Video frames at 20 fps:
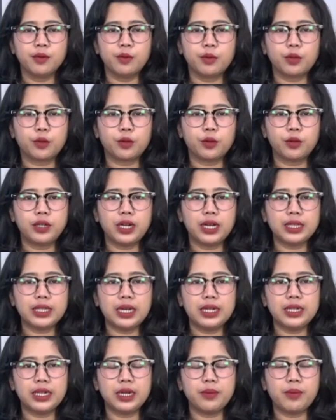Menurut data
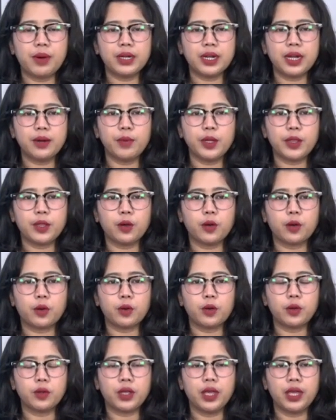dari Badan
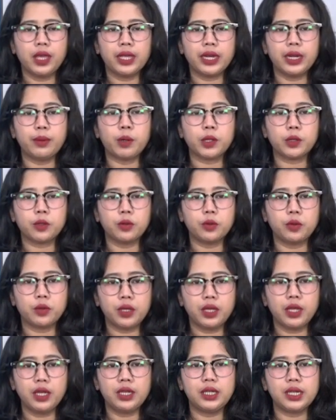Meteorologi,
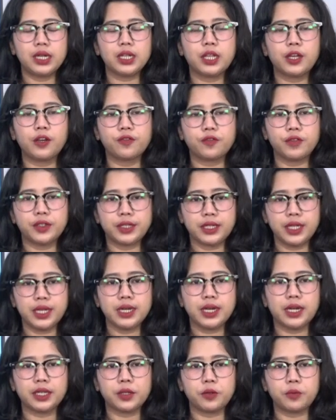Klimatologi, dan Geofisika
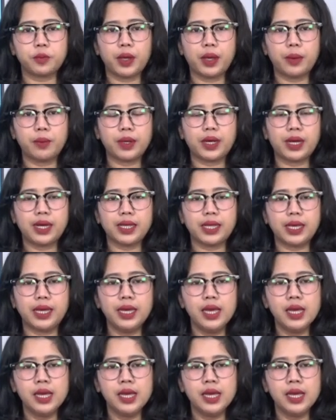atau BMKG,